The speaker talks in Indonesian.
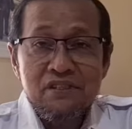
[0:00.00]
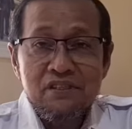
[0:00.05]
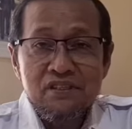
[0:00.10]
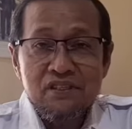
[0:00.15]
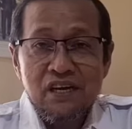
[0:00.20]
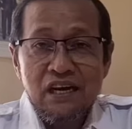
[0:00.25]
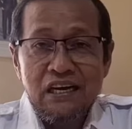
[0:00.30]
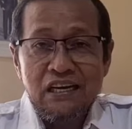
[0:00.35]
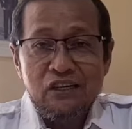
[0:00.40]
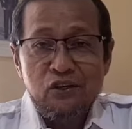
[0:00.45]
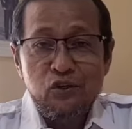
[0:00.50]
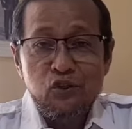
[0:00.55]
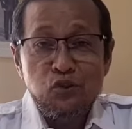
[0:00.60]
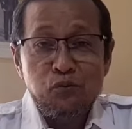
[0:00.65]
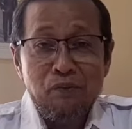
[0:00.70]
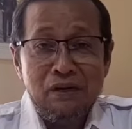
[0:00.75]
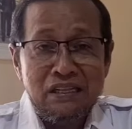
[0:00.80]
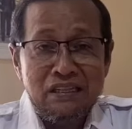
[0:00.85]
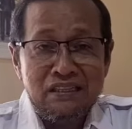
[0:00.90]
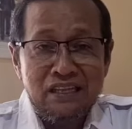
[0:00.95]
sekaligus
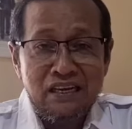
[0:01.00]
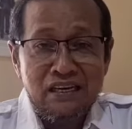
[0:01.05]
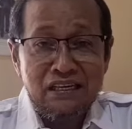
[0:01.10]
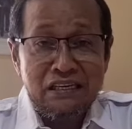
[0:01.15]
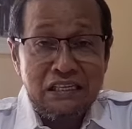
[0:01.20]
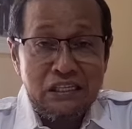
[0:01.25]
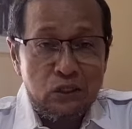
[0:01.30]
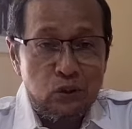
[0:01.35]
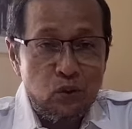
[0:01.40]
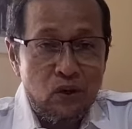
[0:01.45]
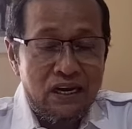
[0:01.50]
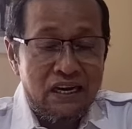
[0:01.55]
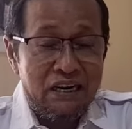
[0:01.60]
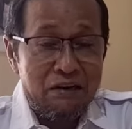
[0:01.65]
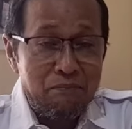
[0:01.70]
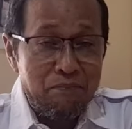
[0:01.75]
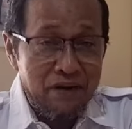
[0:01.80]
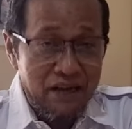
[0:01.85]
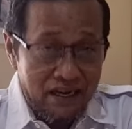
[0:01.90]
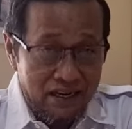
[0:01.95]
mantan ketua
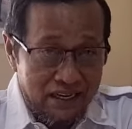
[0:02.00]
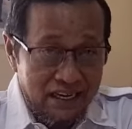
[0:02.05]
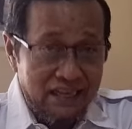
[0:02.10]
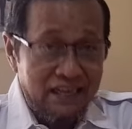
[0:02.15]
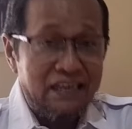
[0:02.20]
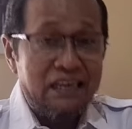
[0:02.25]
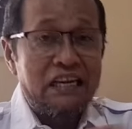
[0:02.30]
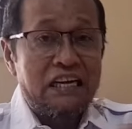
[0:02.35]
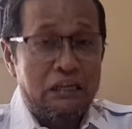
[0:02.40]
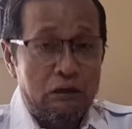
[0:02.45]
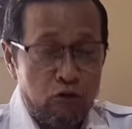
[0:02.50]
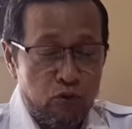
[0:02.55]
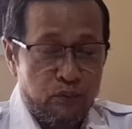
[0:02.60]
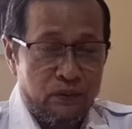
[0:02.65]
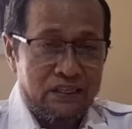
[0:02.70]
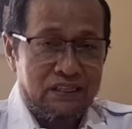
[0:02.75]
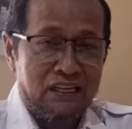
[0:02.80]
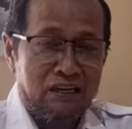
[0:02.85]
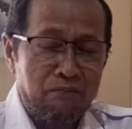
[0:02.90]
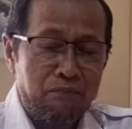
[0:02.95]
DPRD di
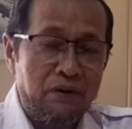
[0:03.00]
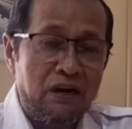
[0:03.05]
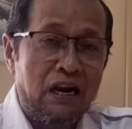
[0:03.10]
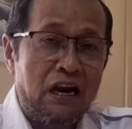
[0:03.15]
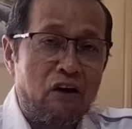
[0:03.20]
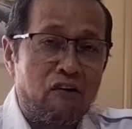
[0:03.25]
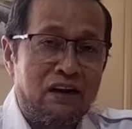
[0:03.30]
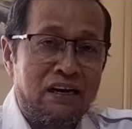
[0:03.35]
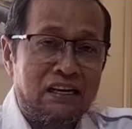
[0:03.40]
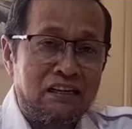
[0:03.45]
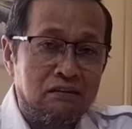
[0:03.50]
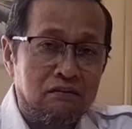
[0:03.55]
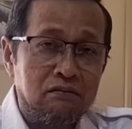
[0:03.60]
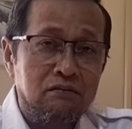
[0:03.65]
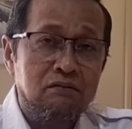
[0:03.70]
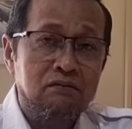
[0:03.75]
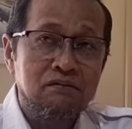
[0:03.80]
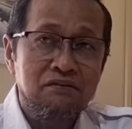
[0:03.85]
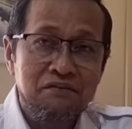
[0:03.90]
Kabupaten Pelalawan itu.